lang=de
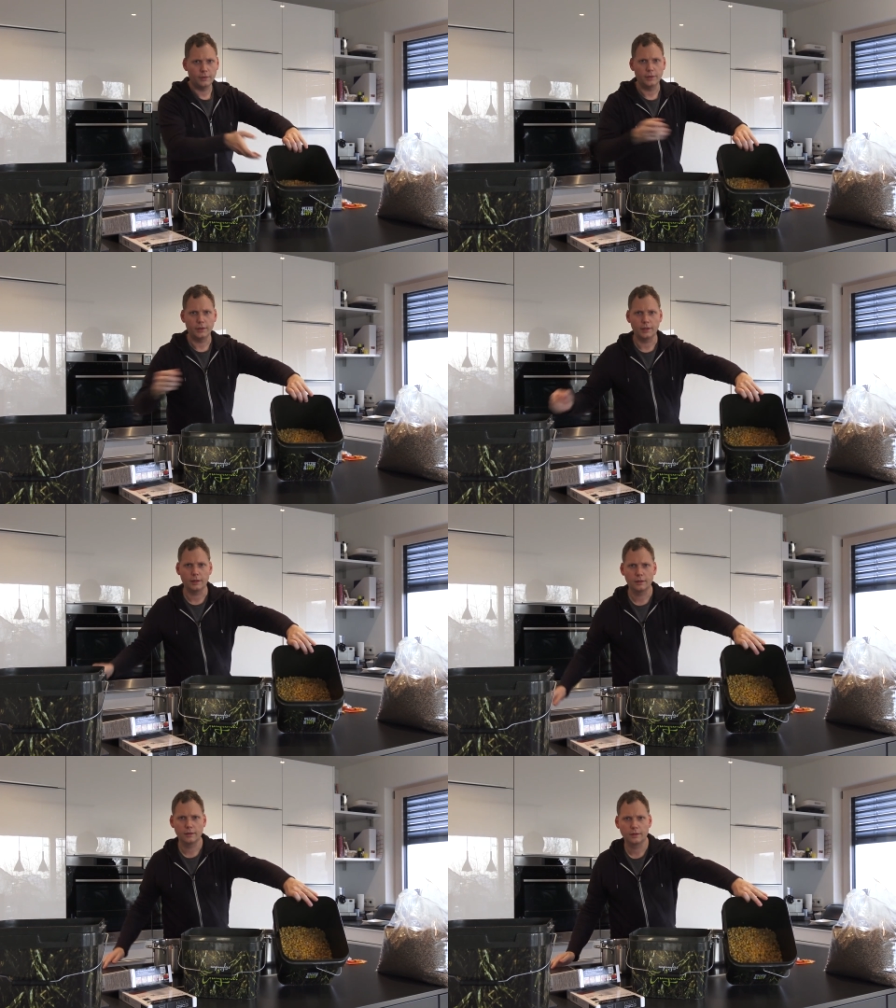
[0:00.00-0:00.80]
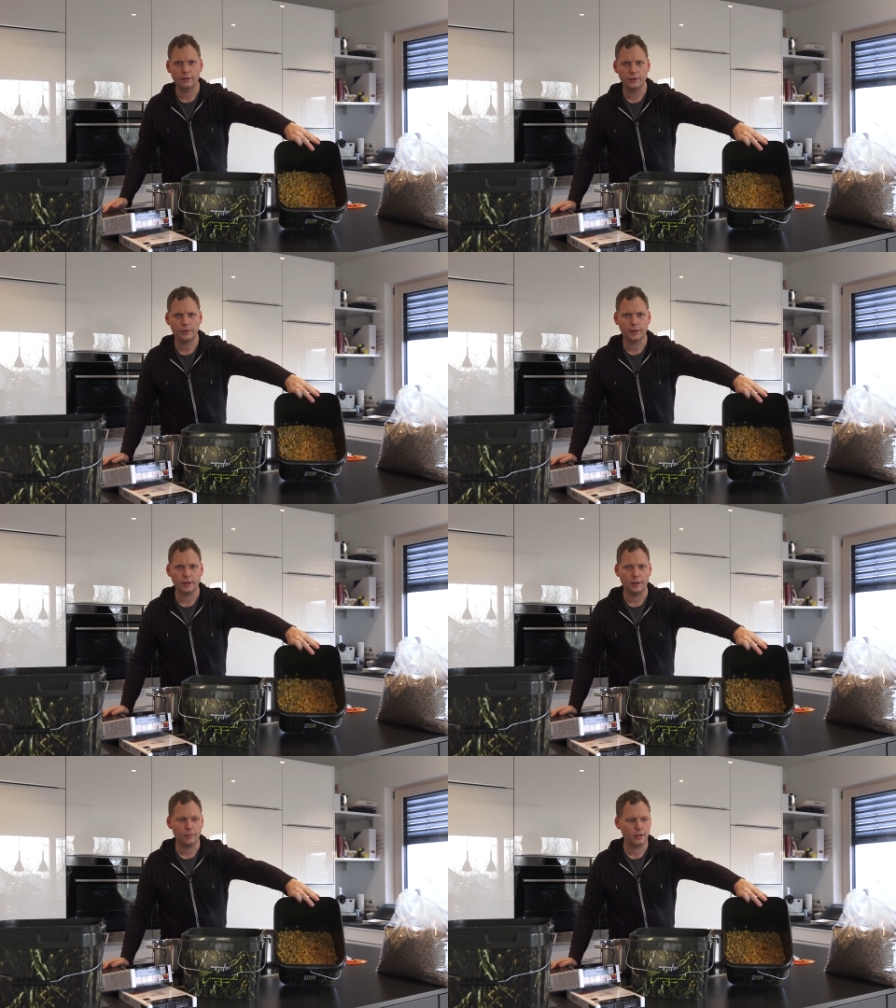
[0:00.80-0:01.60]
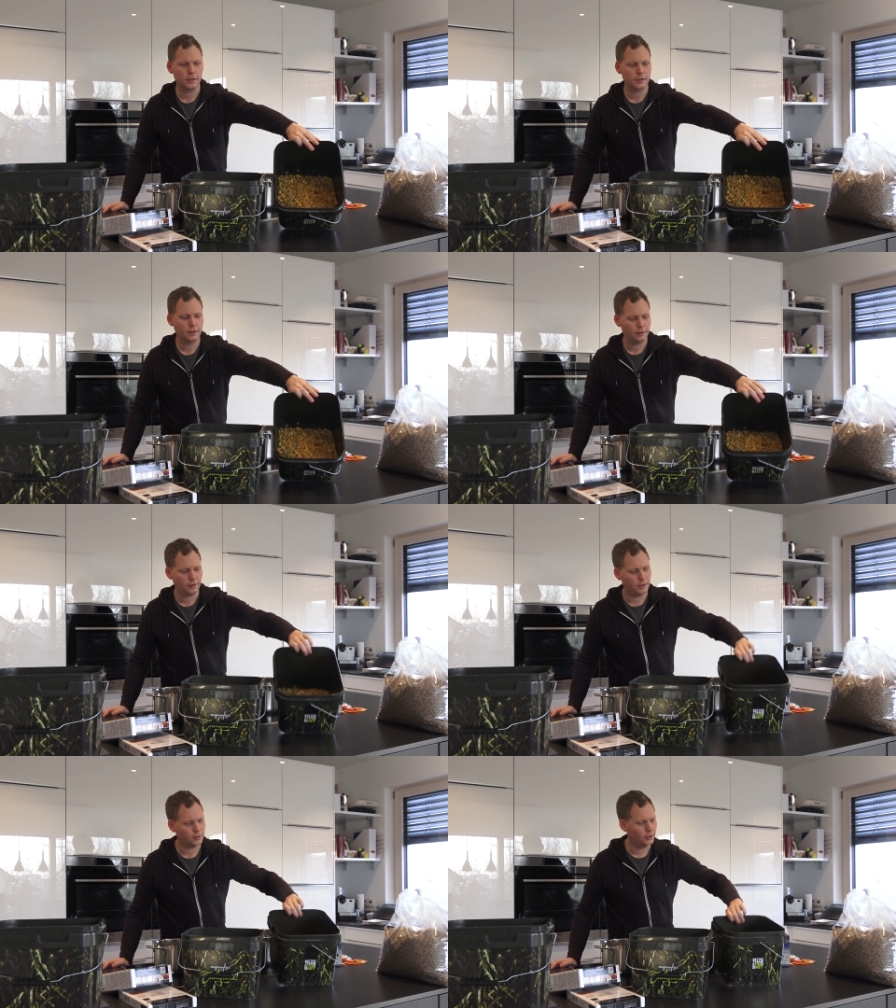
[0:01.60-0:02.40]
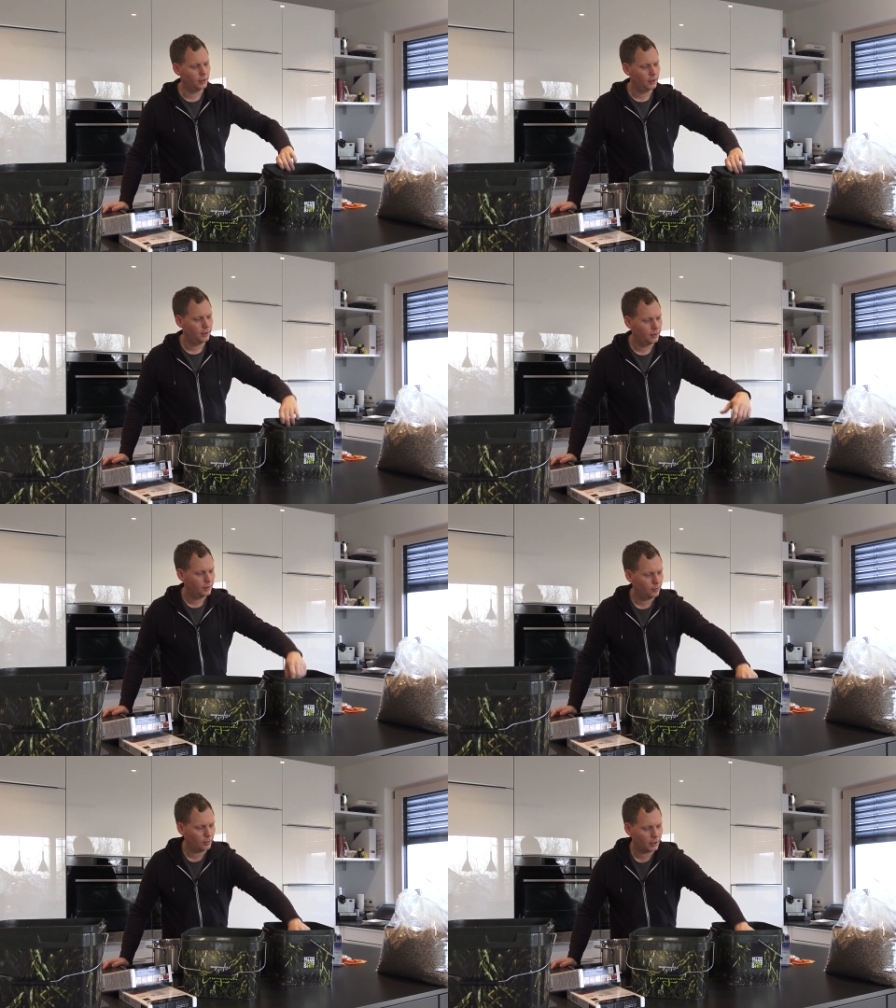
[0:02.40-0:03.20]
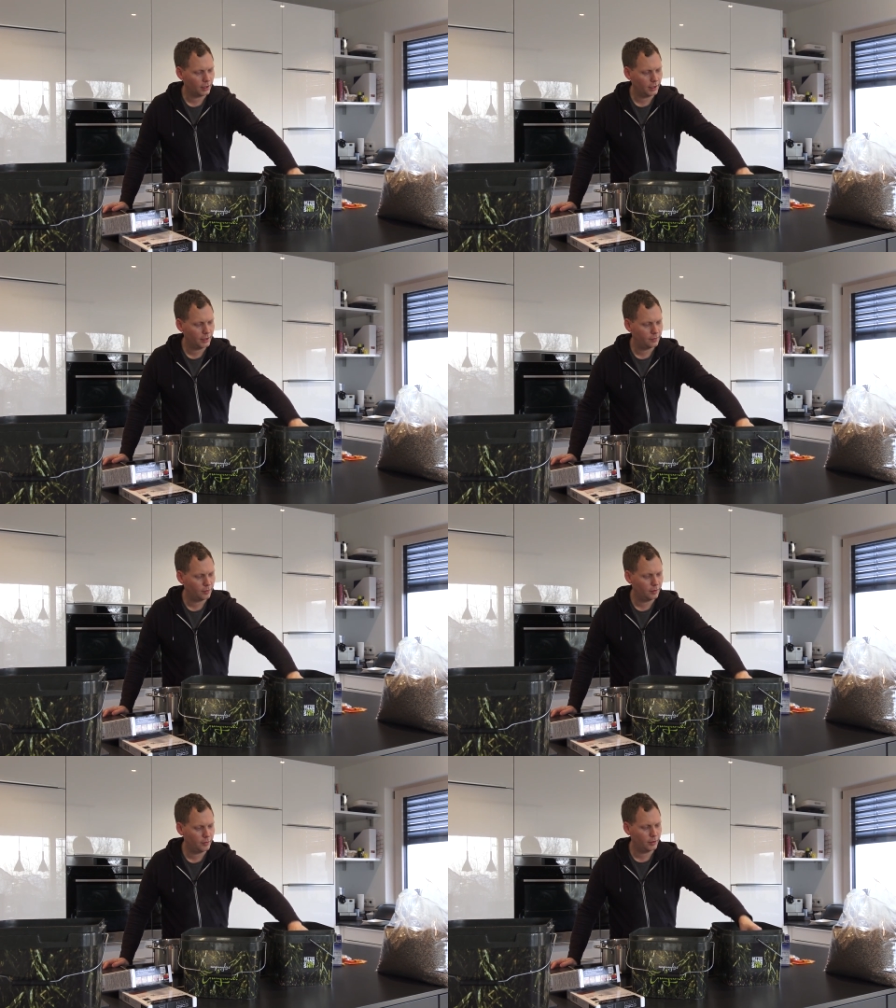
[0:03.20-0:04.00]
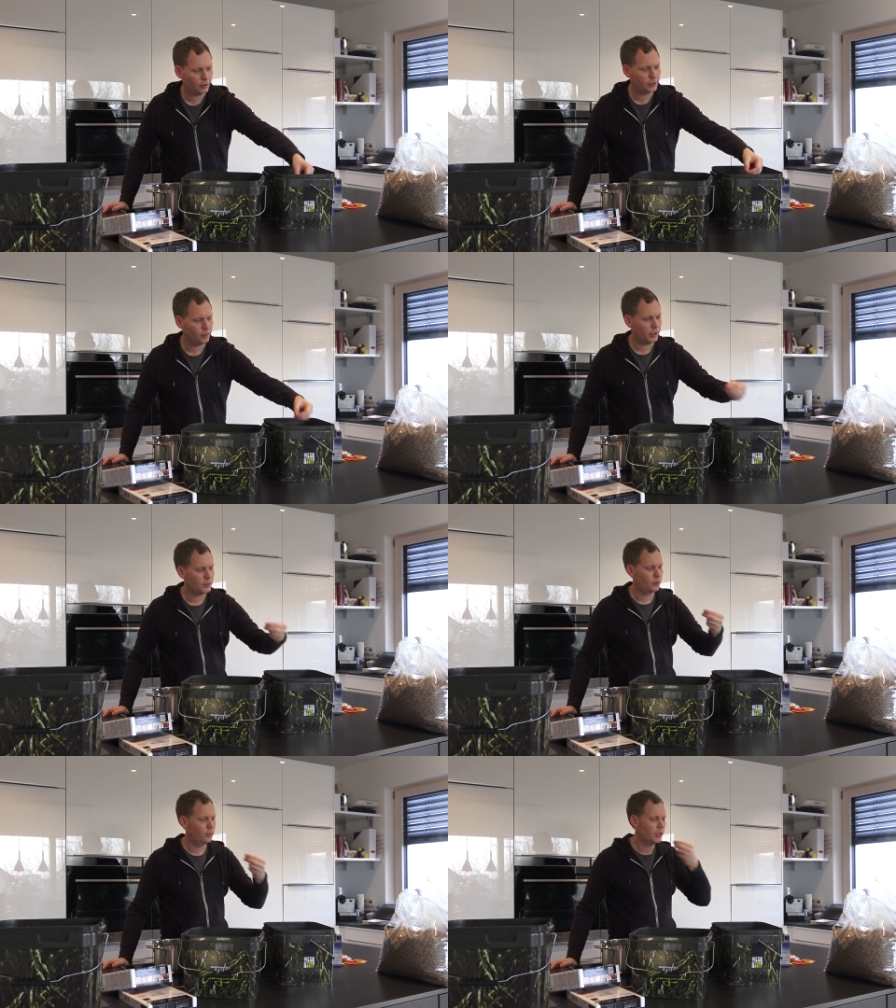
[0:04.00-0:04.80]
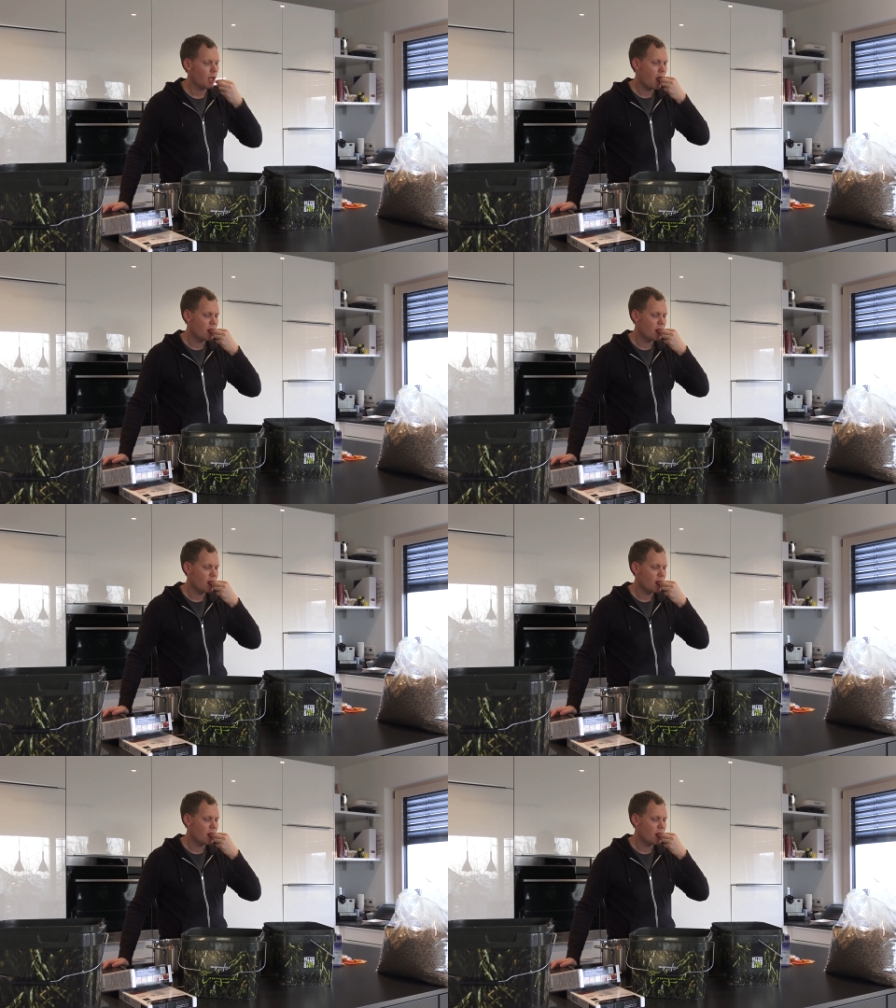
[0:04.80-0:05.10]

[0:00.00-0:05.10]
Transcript: hier der richtig geile Mais. Also man kann da echt, wenn man, wenn man auch den Mais probiert,